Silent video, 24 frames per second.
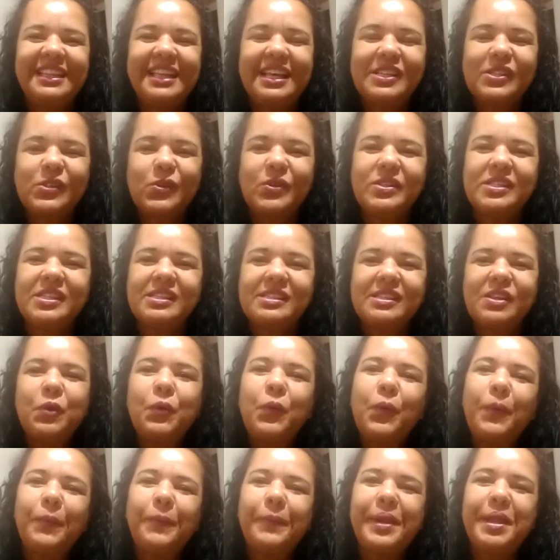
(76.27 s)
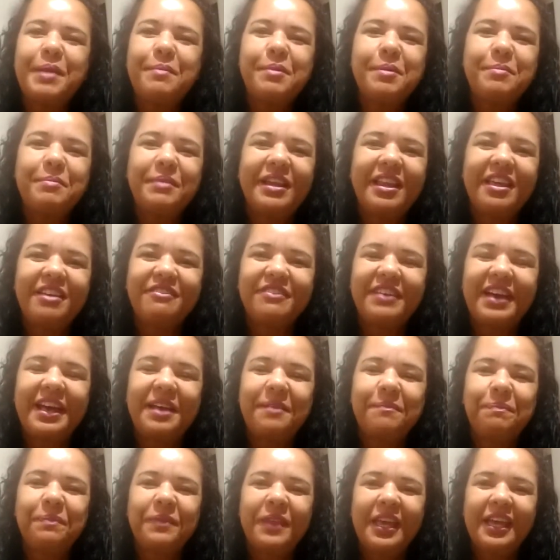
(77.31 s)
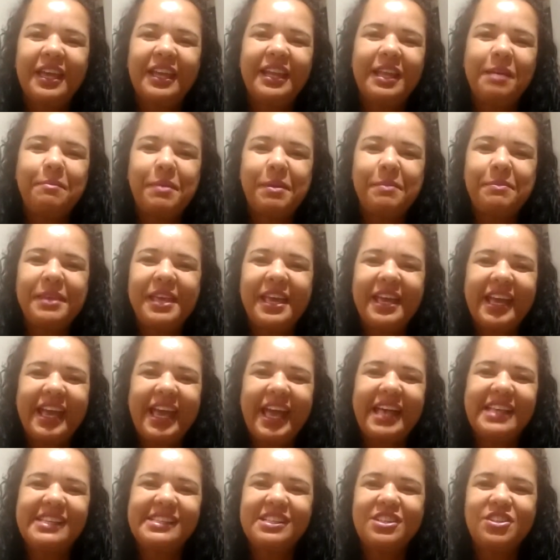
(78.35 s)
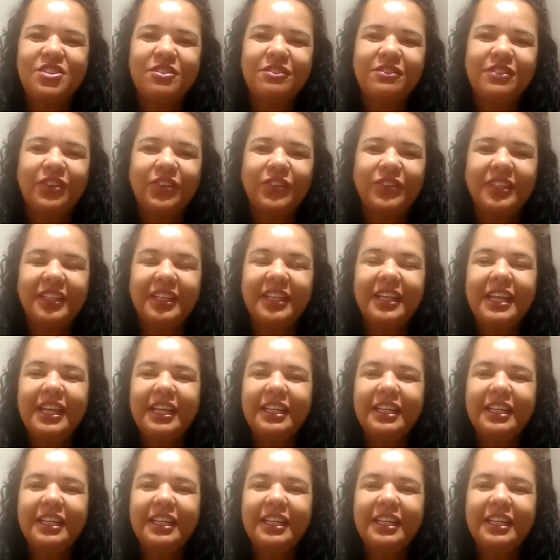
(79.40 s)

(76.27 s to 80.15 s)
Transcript: Das coisas que eu comprei para me levar, né, para minha casa de volta.